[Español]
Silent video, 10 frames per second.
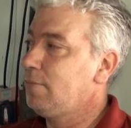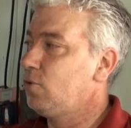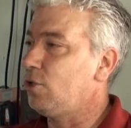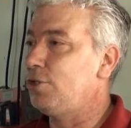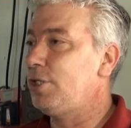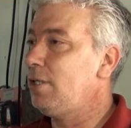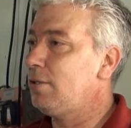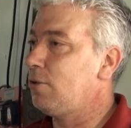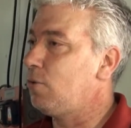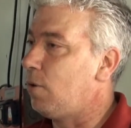entonces
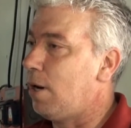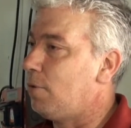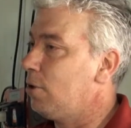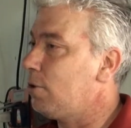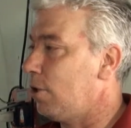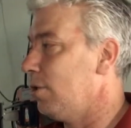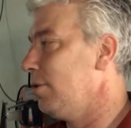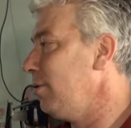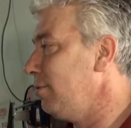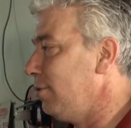jugamos
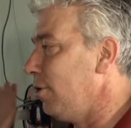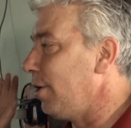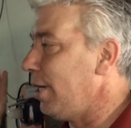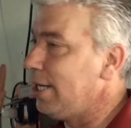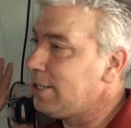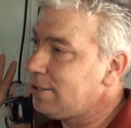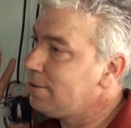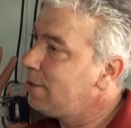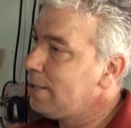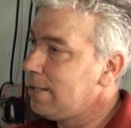con lo que es
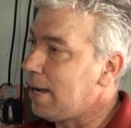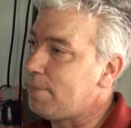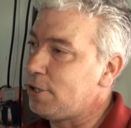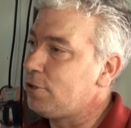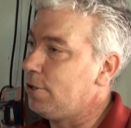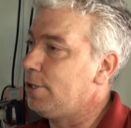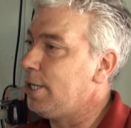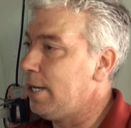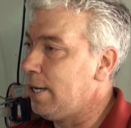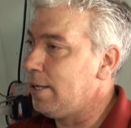la presión
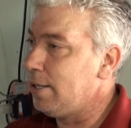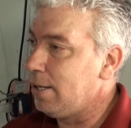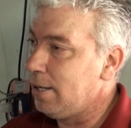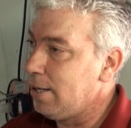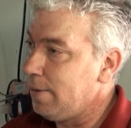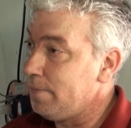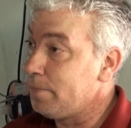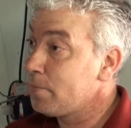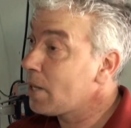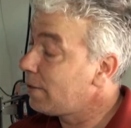de,
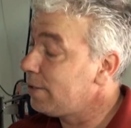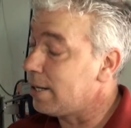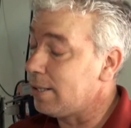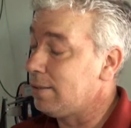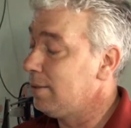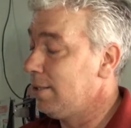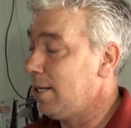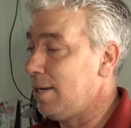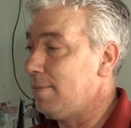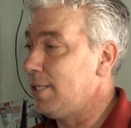red, nada